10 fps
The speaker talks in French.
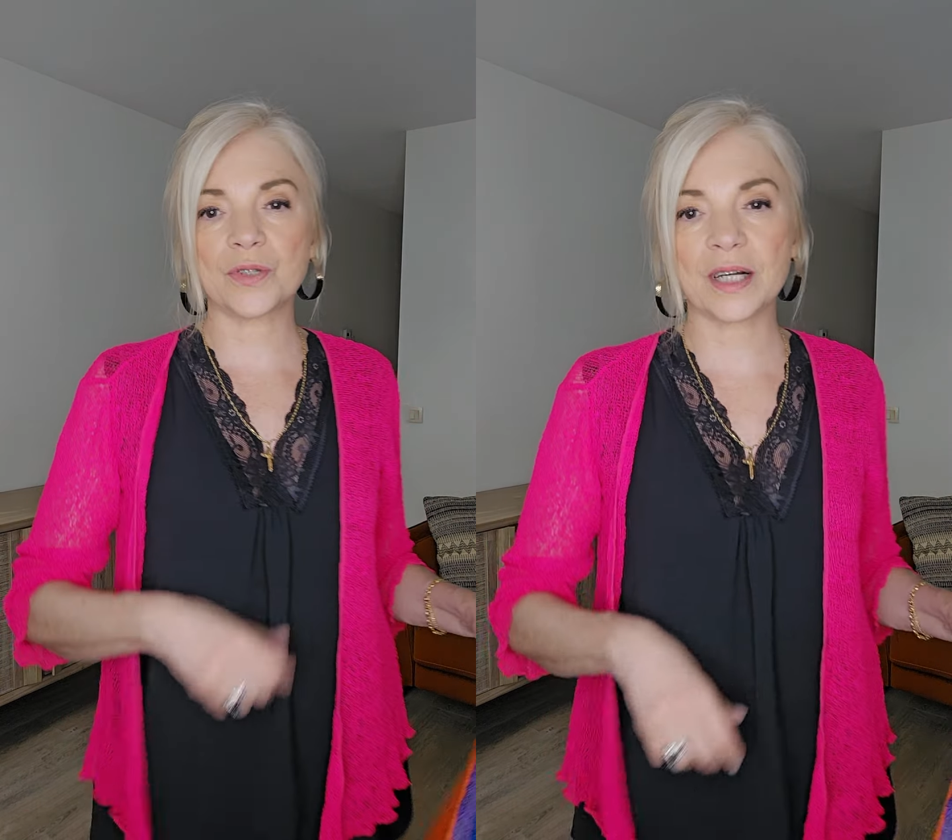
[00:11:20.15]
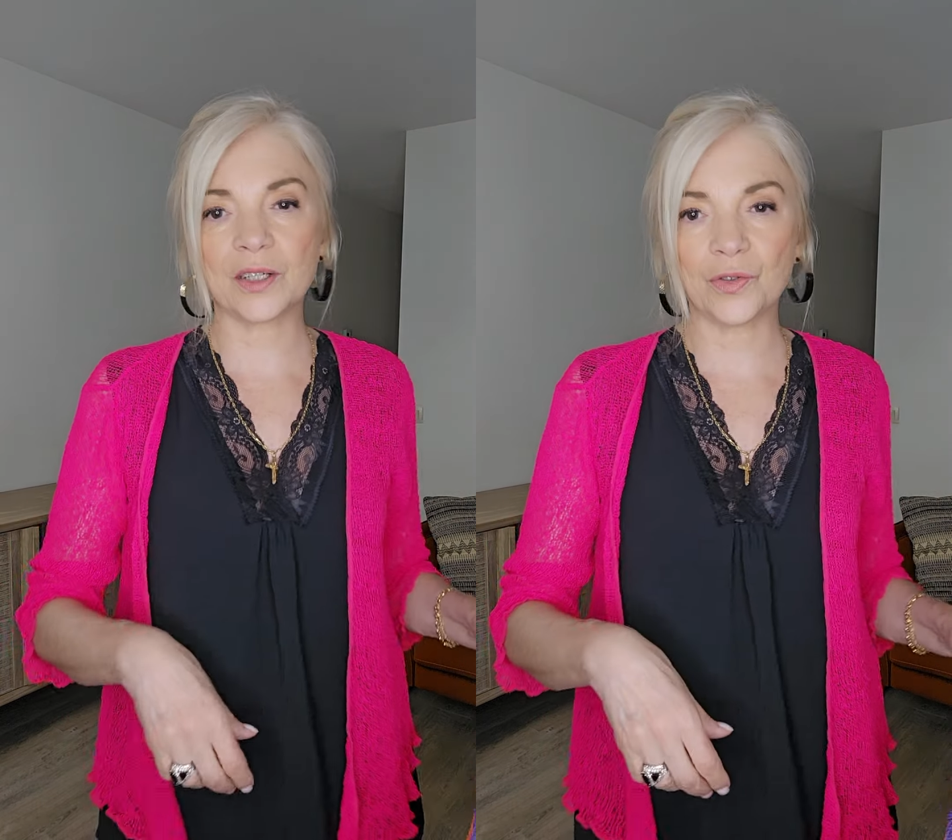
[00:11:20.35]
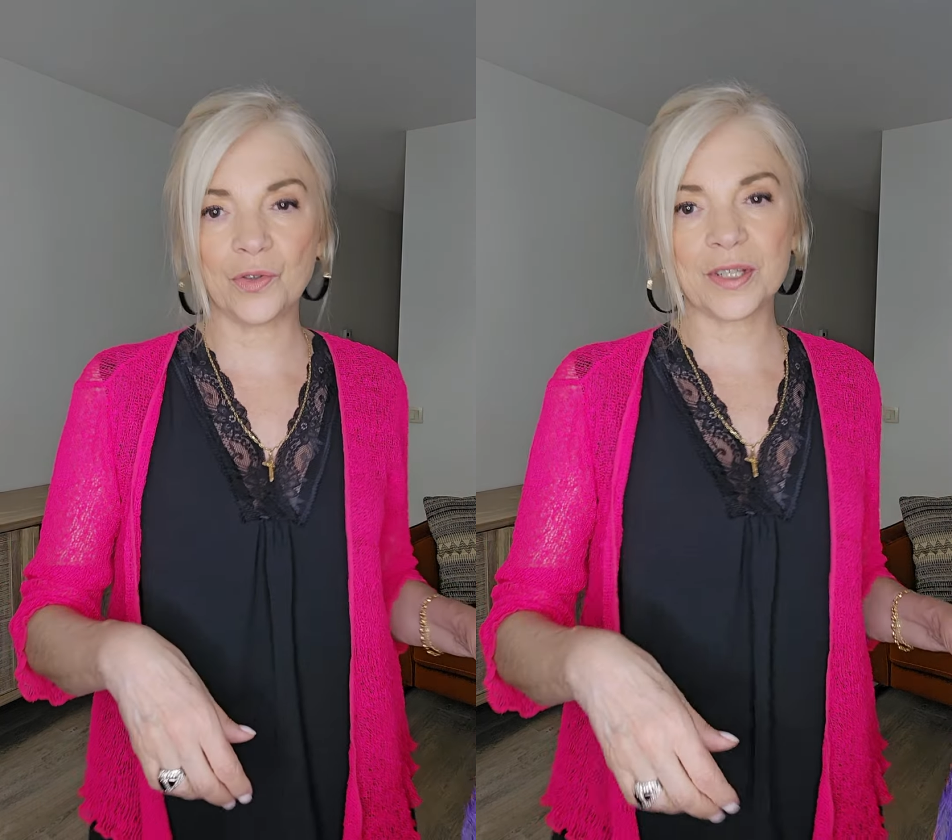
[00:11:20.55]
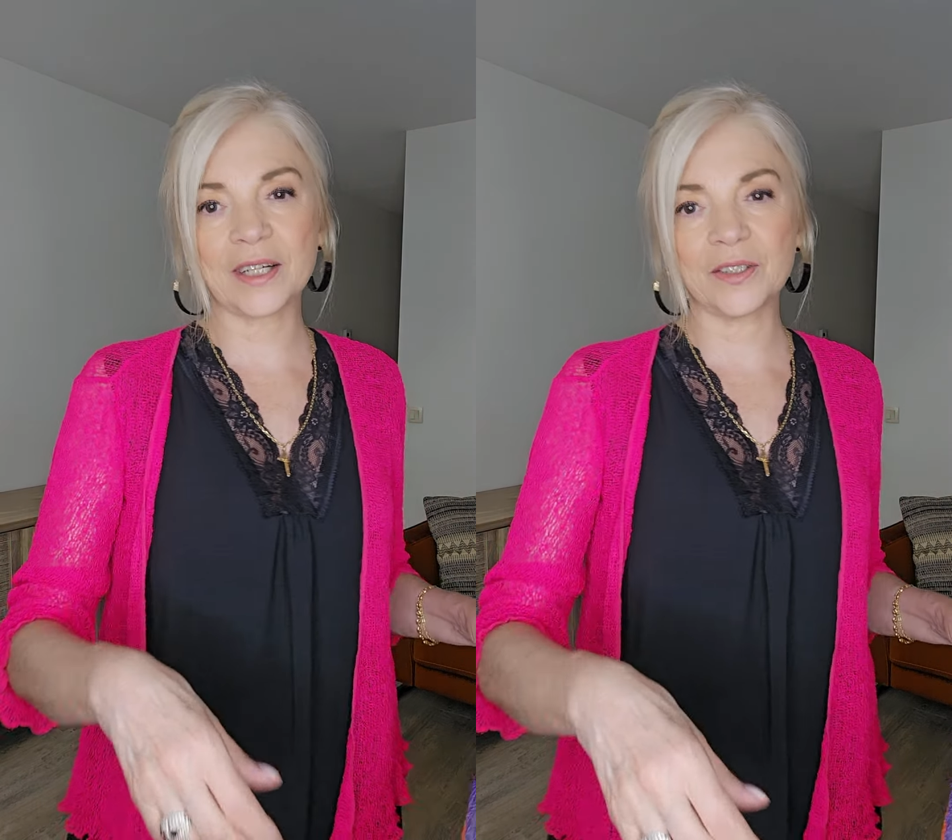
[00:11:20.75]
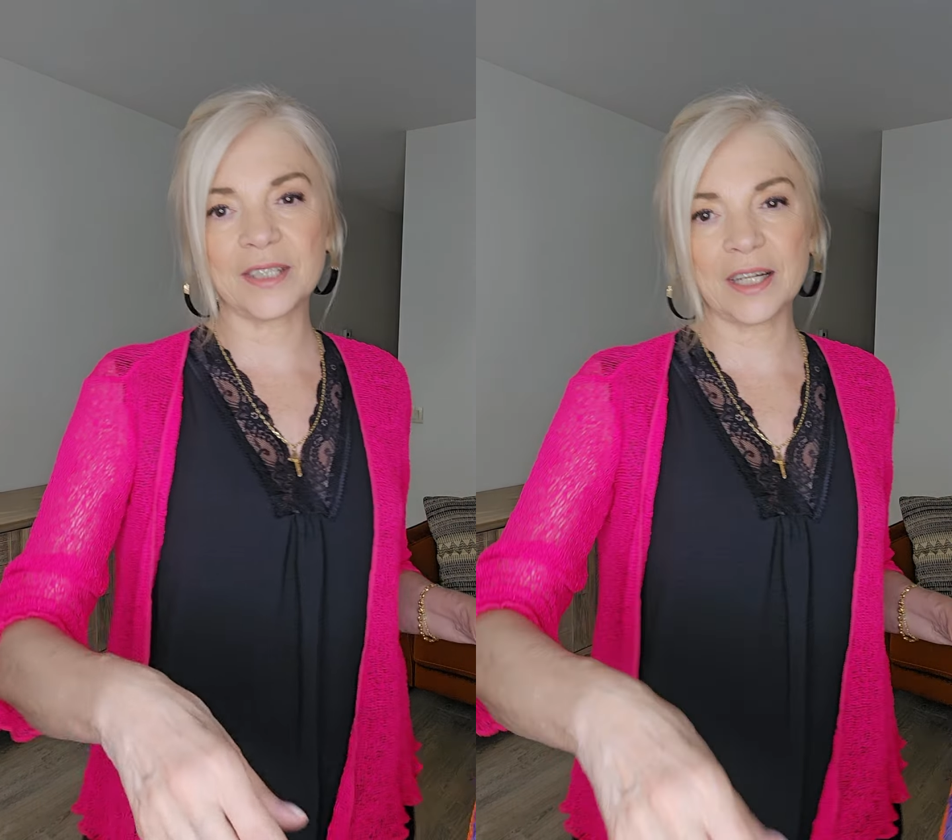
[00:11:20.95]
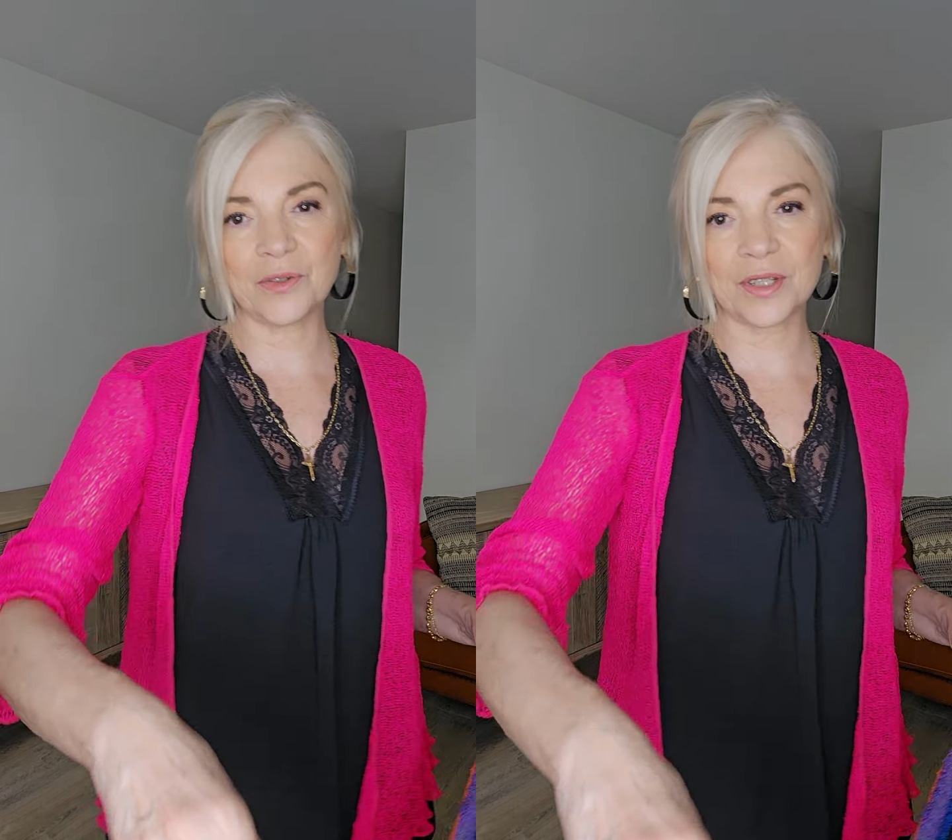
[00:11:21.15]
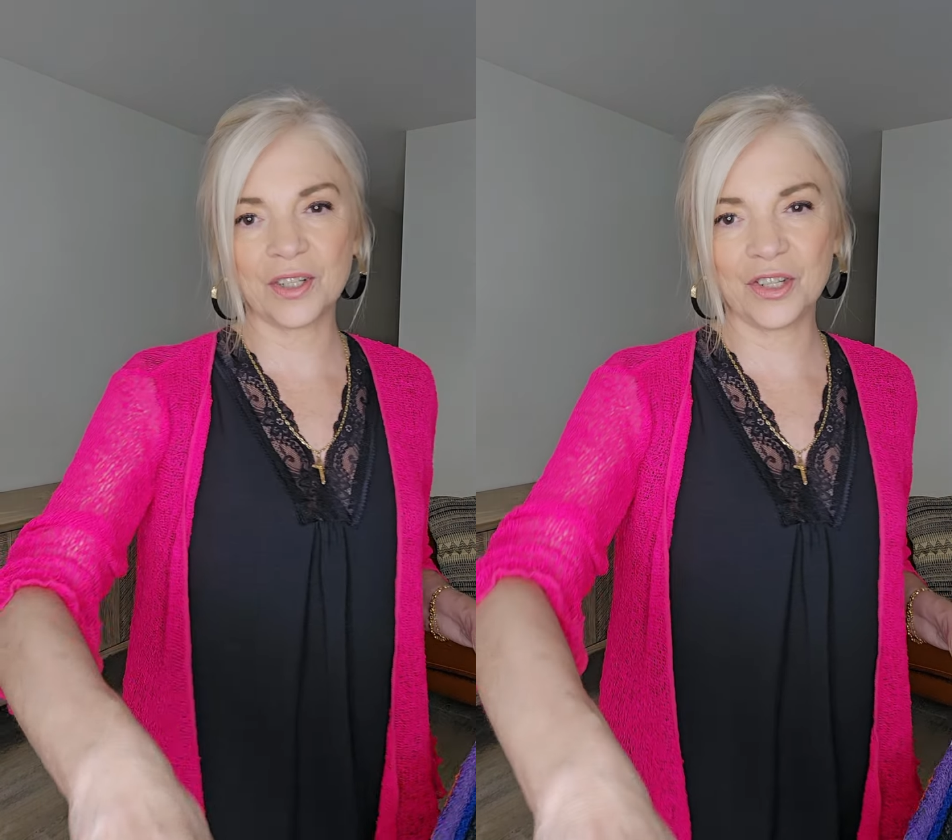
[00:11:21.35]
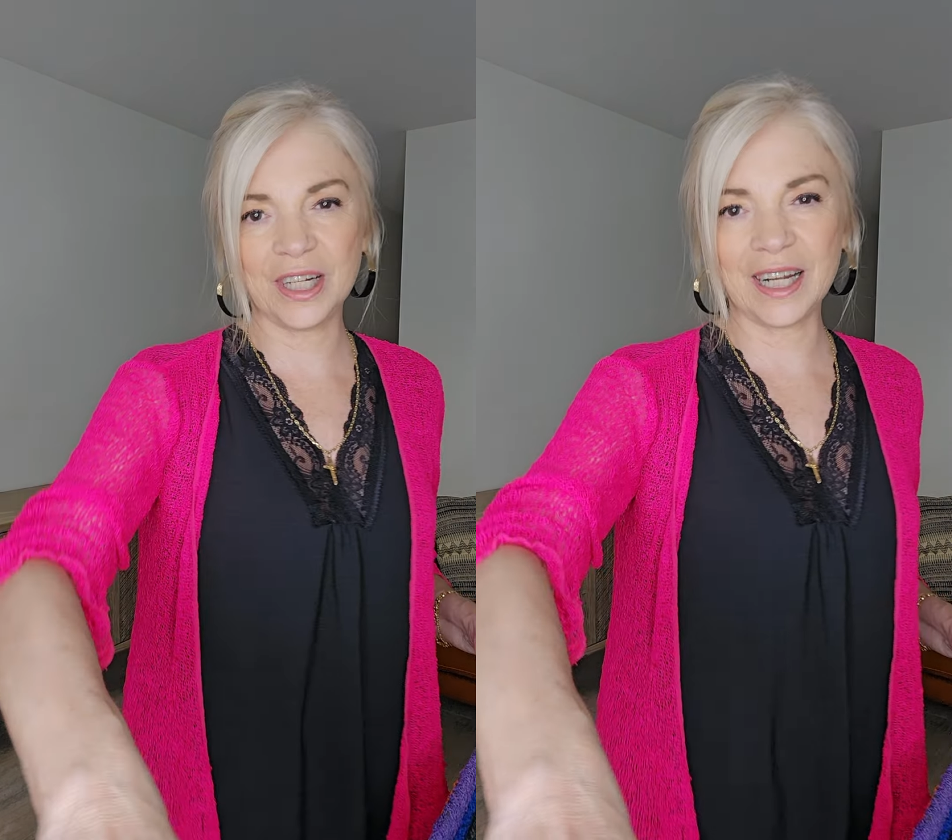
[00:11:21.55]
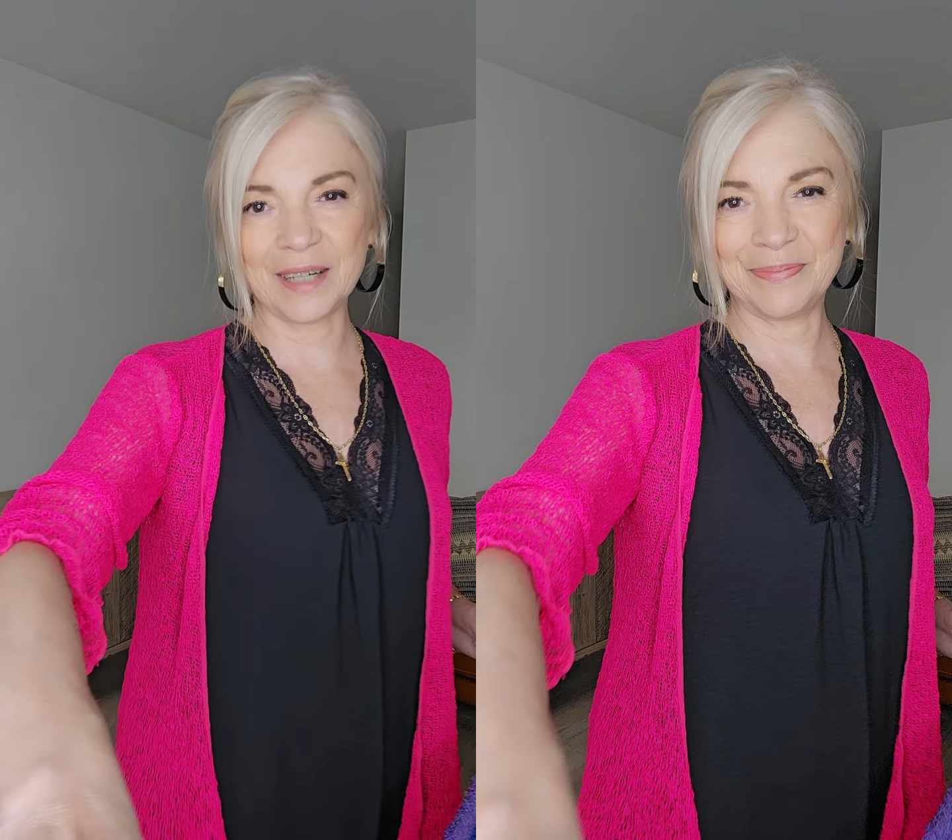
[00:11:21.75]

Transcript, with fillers: 52-54 sur ces gilets-là.